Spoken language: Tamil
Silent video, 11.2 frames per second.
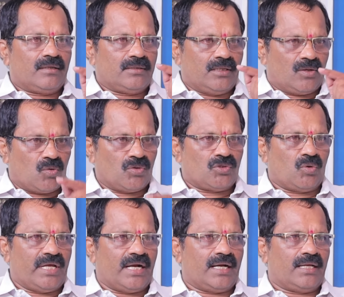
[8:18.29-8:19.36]
இந்த
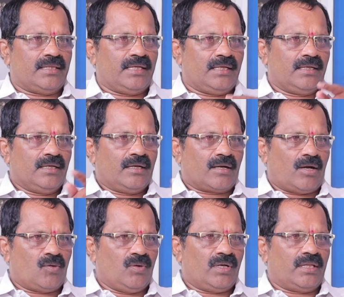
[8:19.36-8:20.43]
சோனியா காந்தி
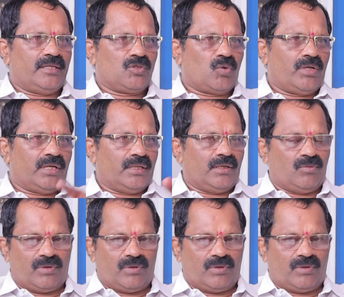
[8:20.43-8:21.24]
ராகுல் காந்தி சோனியா இதை